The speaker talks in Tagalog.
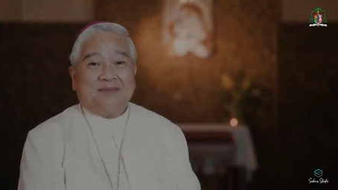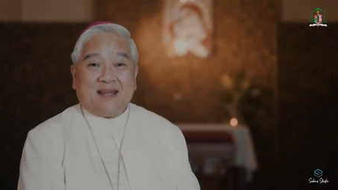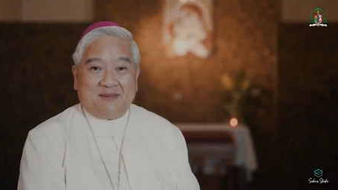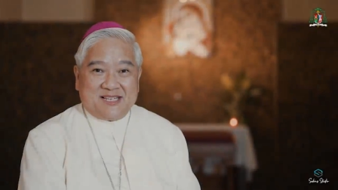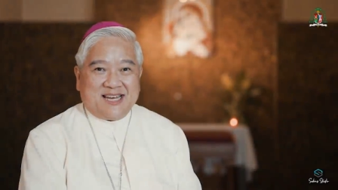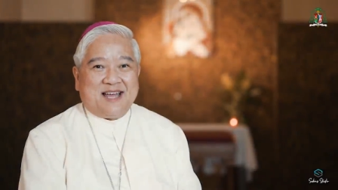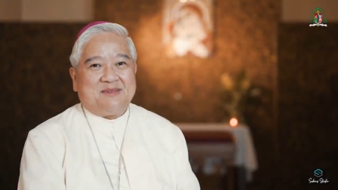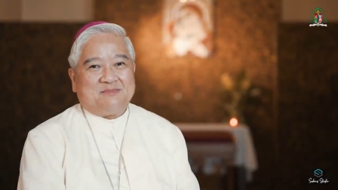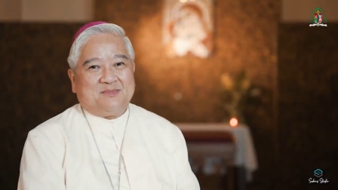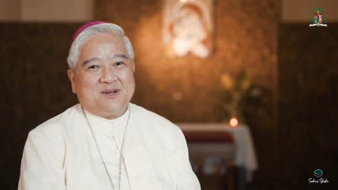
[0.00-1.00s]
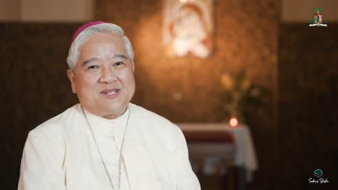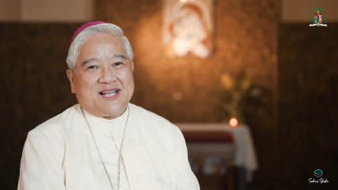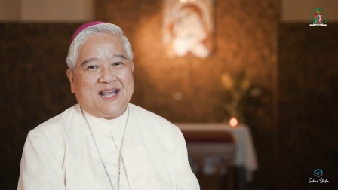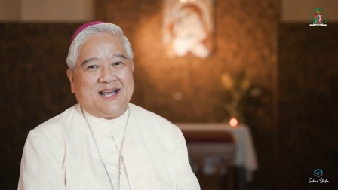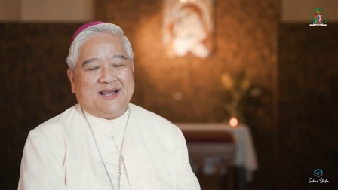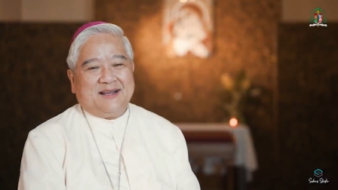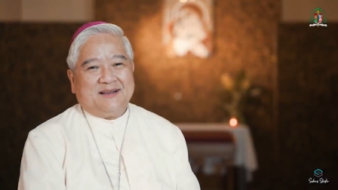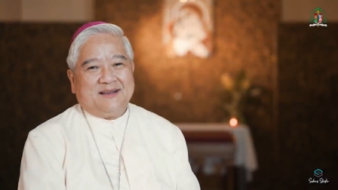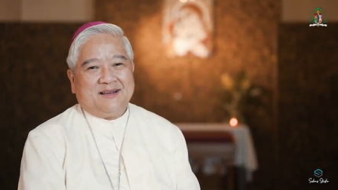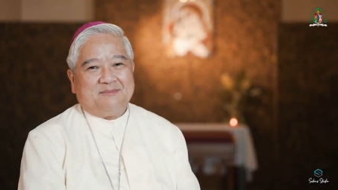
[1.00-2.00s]
Maraming salamat po sa
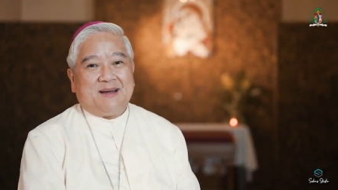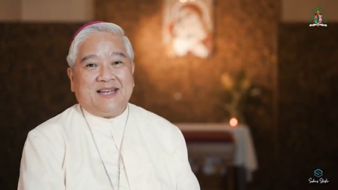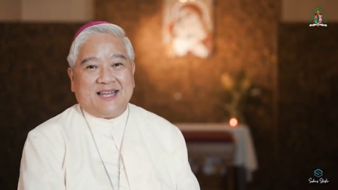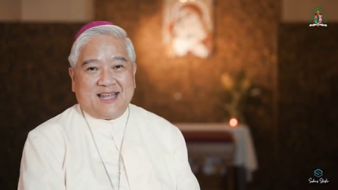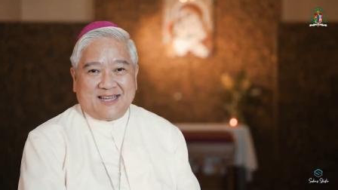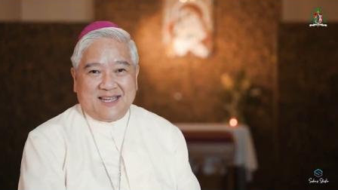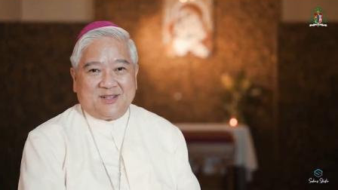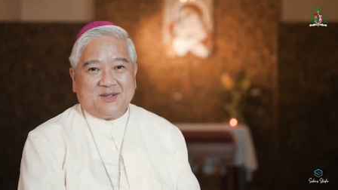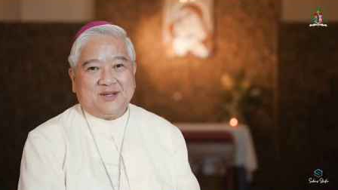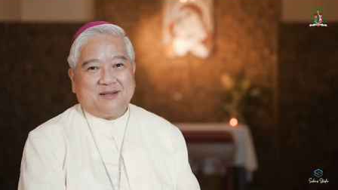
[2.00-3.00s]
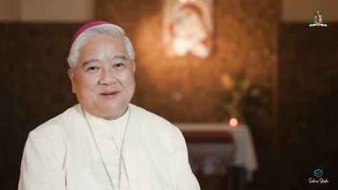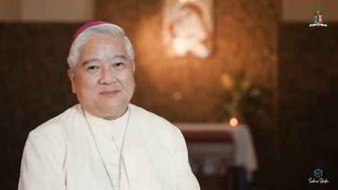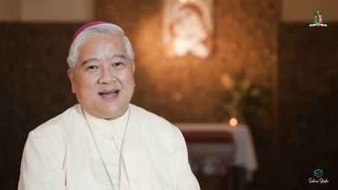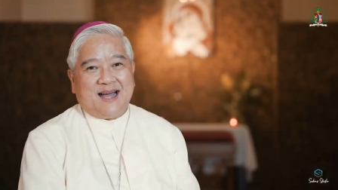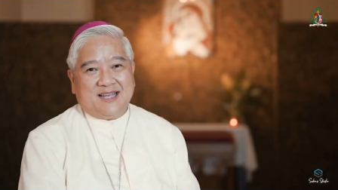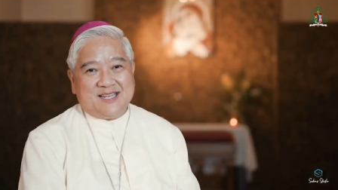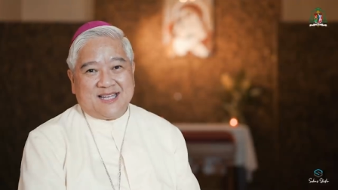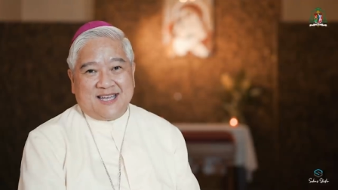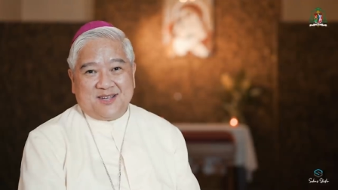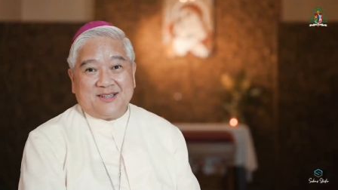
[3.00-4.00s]
paanyayang ito na magbahagi
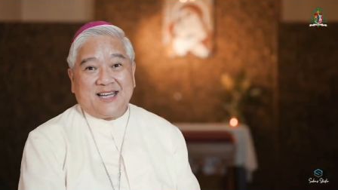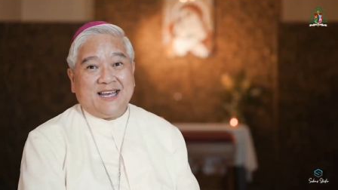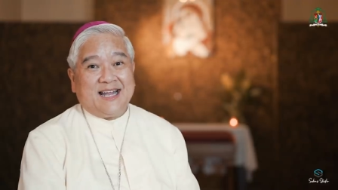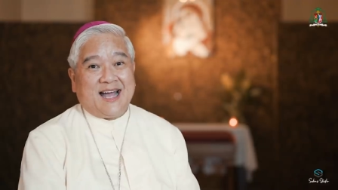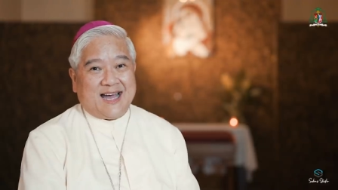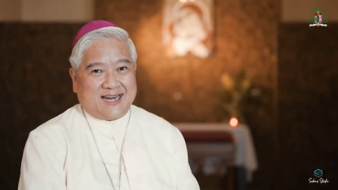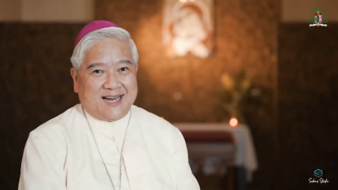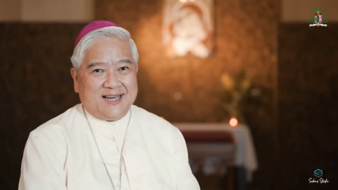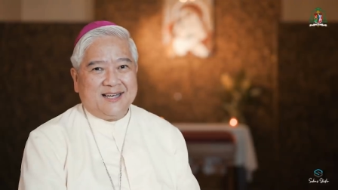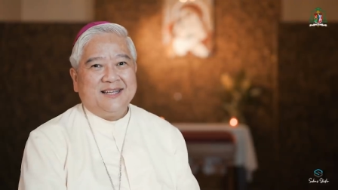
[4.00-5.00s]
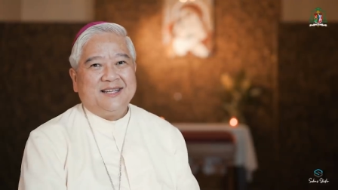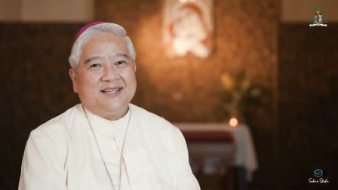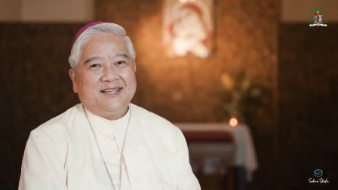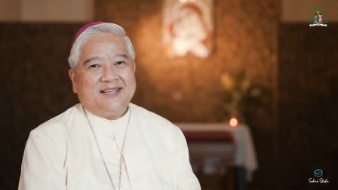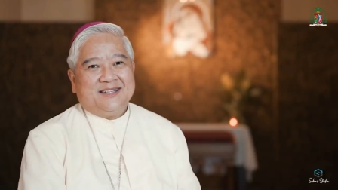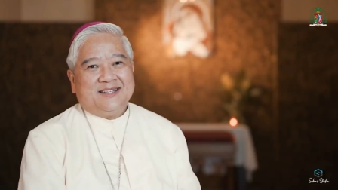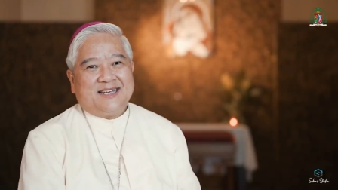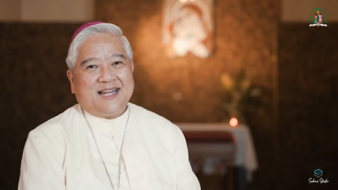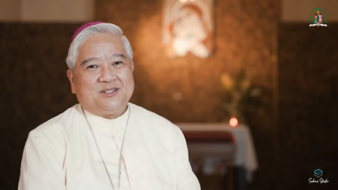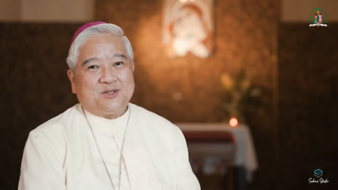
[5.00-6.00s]
sa inyo ng ilang aral na
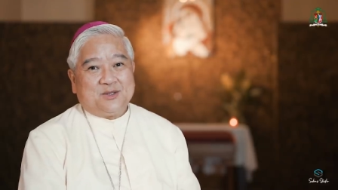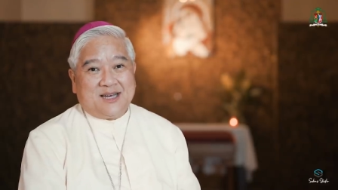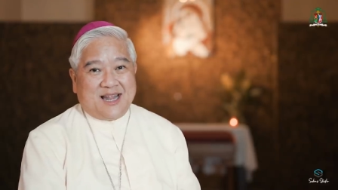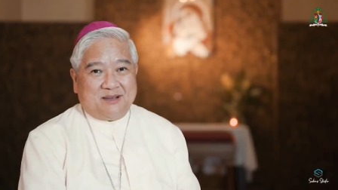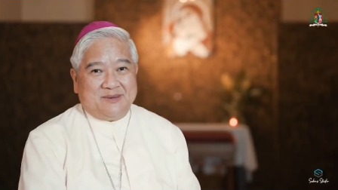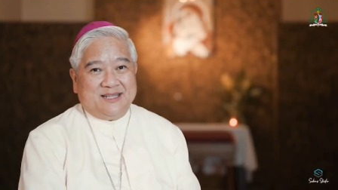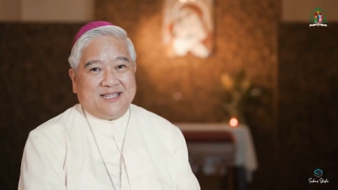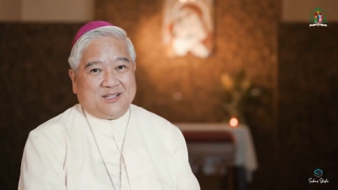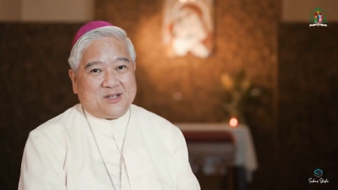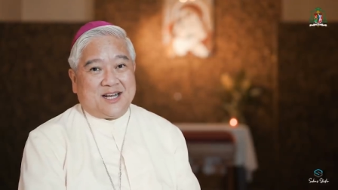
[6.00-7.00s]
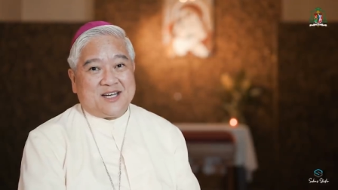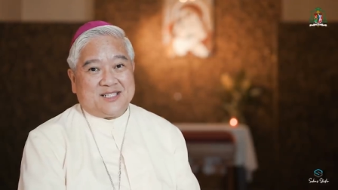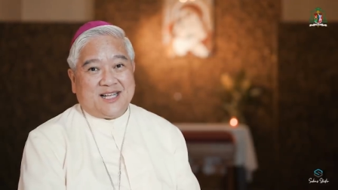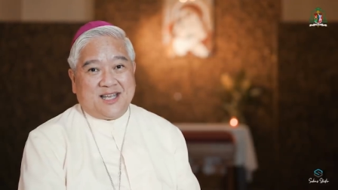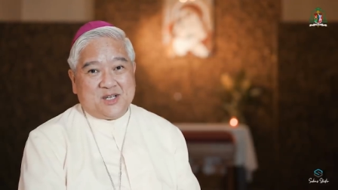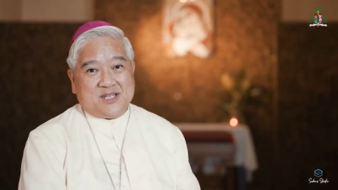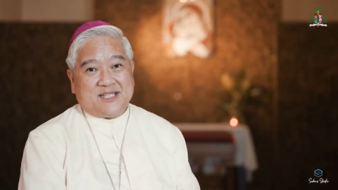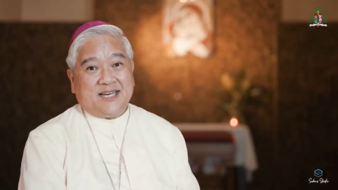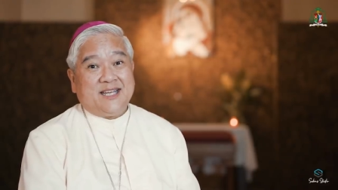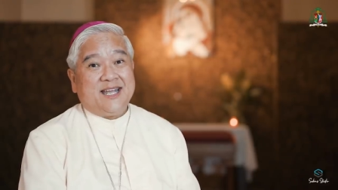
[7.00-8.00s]
natutunan namin dito sa Archdiocese
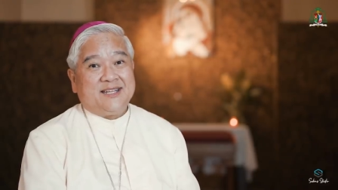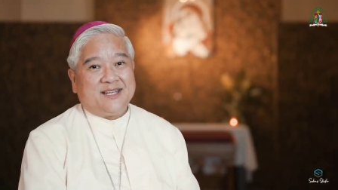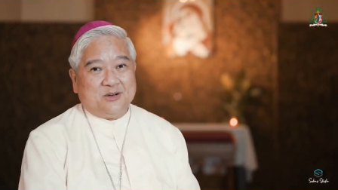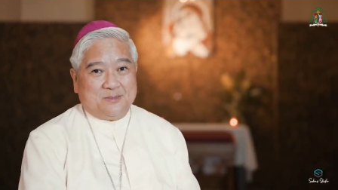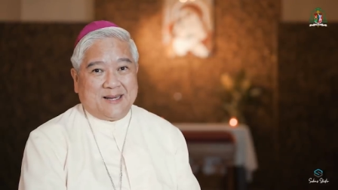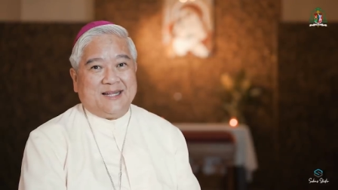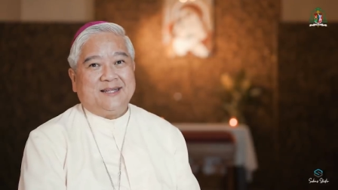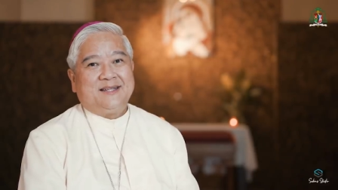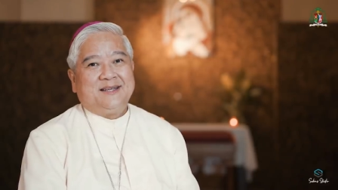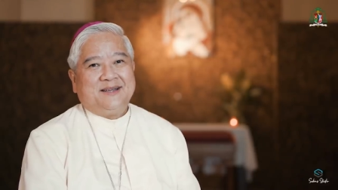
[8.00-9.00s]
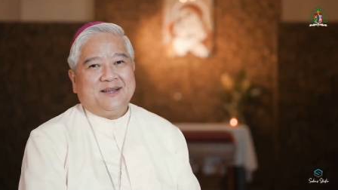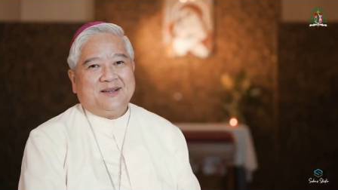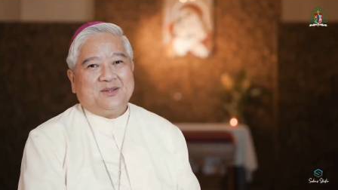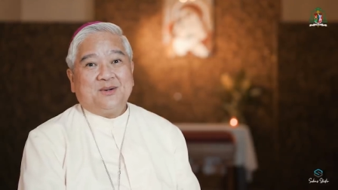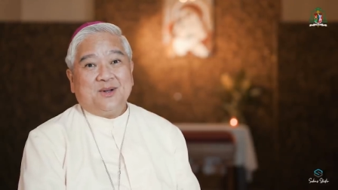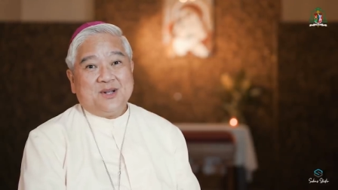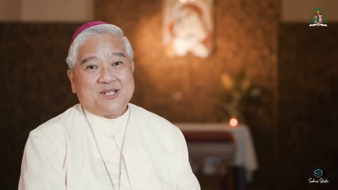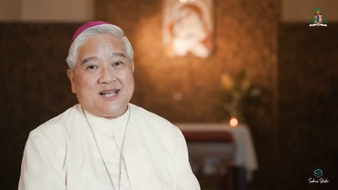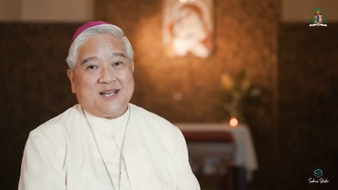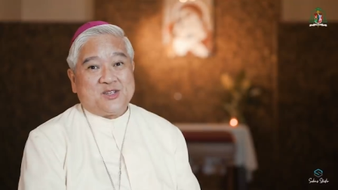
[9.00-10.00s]
ng Lingayen Dagupan tungkol
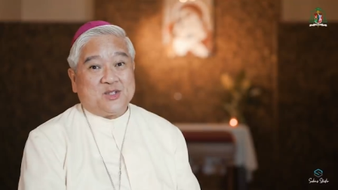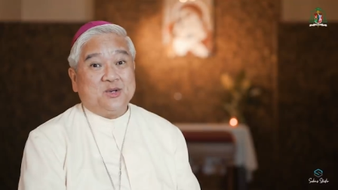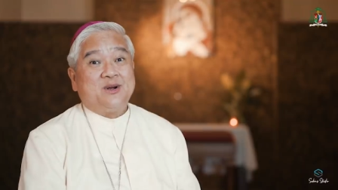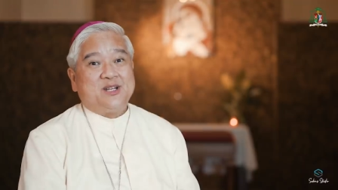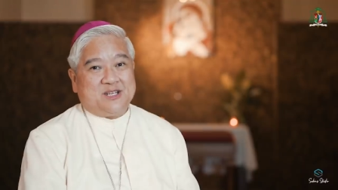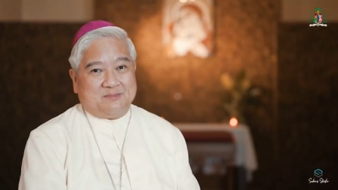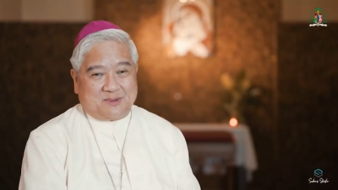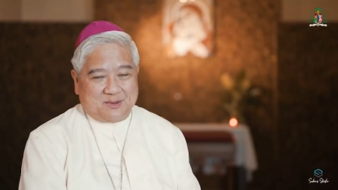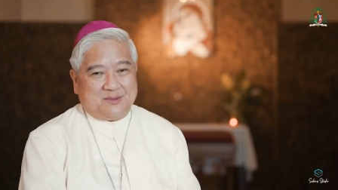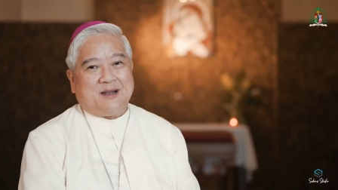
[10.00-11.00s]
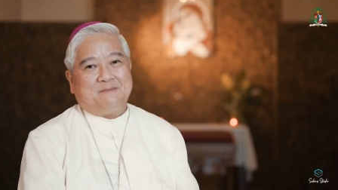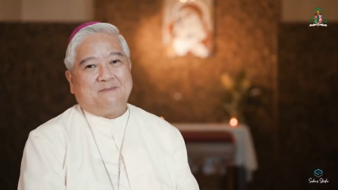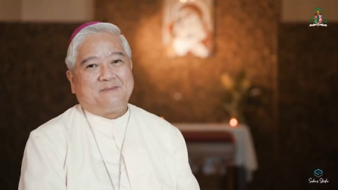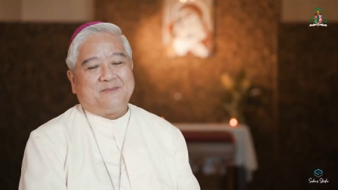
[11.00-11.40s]
sa stewardship program.